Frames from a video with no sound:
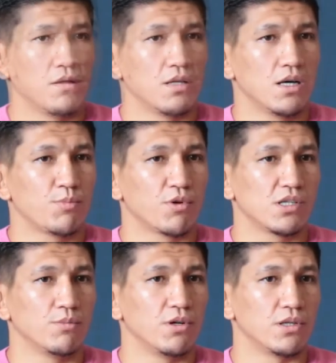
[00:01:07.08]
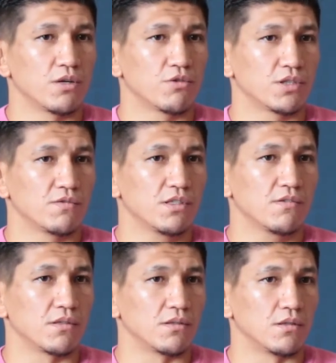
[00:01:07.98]
Да, после боя я уже
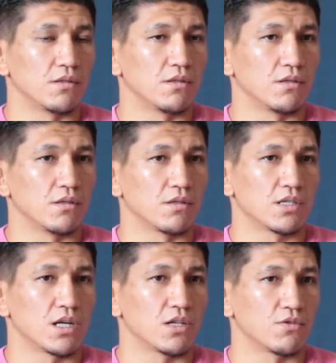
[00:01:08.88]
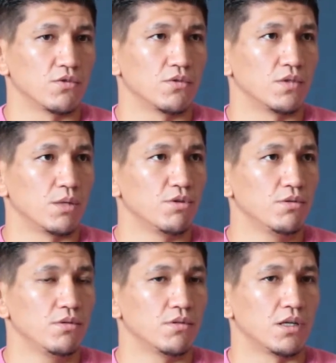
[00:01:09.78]
вызвал э, сразу на бой,
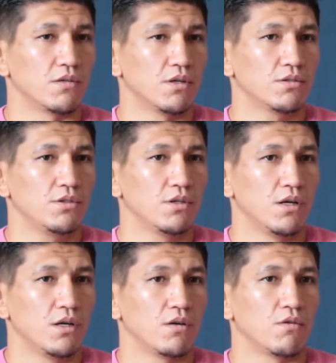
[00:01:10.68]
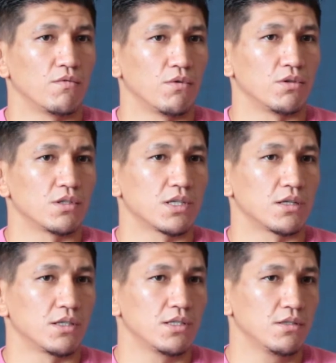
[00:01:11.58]
на реванш. Он вроде
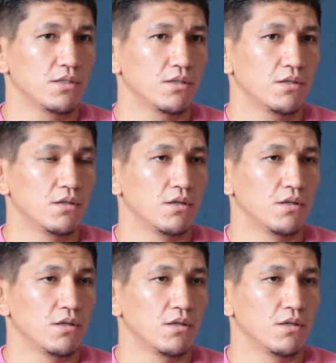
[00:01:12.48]
согласился.